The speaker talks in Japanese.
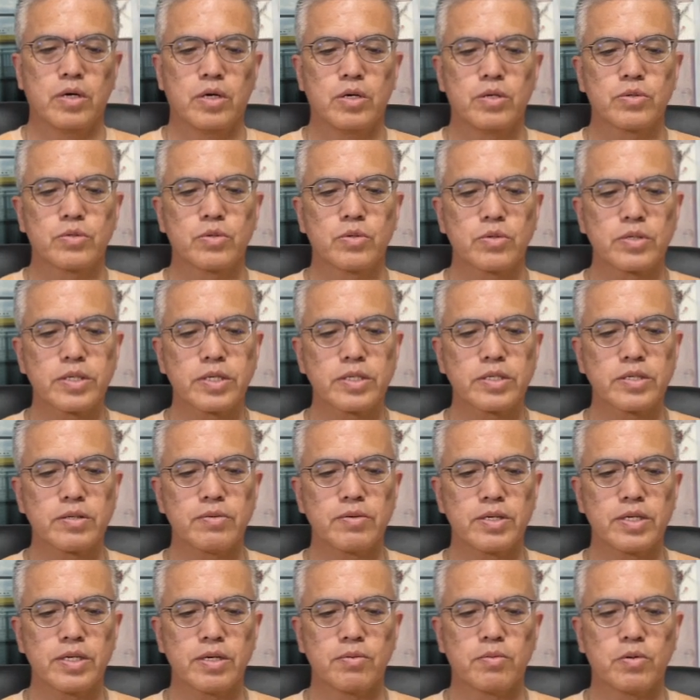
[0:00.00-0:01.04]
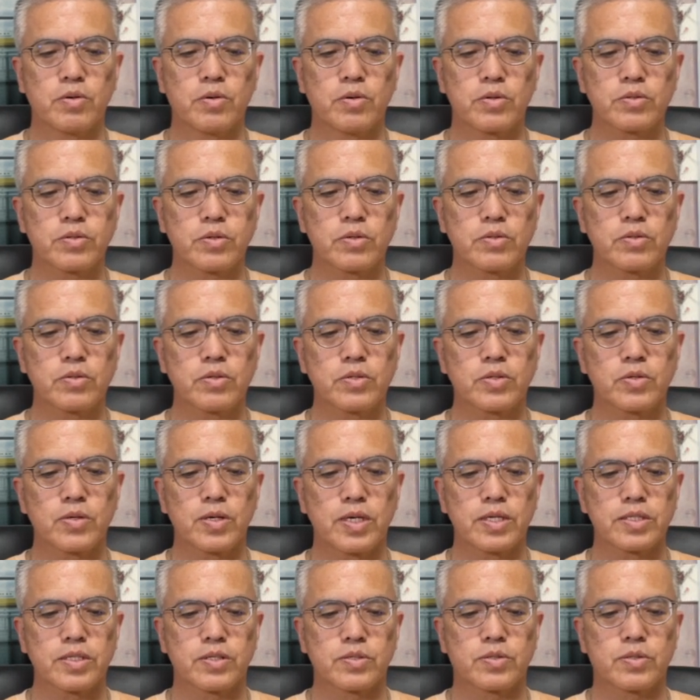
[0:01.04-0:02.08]
操作性はね、もうほとんど一緒
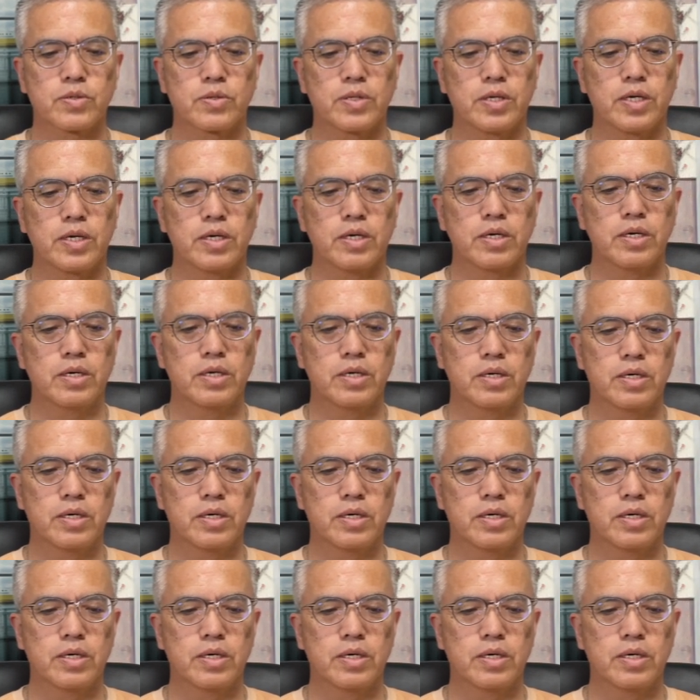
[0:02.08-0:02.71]
なんですよね。